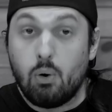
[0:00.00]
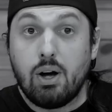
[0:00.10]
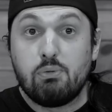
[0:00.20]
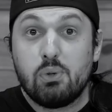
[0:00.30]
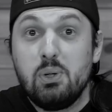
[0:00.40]

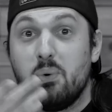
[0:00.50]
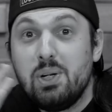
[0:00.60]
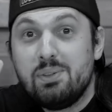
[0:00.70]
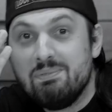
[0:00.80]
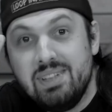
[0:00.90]
O iPhone
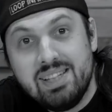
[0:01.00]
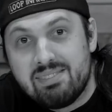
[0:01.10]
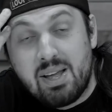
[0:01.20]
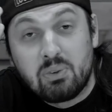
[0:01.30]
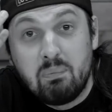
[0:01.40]
8 mini,
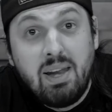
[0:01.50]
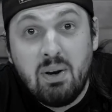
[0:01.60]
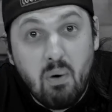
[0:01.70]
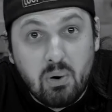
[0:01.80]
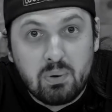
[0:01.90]
velho. Eu tô bem
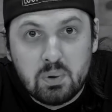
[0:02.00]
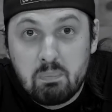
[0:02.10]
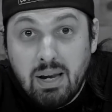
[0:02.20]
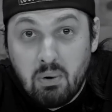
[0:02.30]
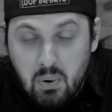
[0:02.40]
louco, eu tô
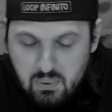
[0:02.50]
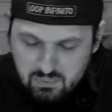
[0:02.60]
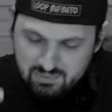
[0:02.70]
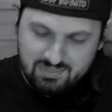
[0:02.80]
bem louco.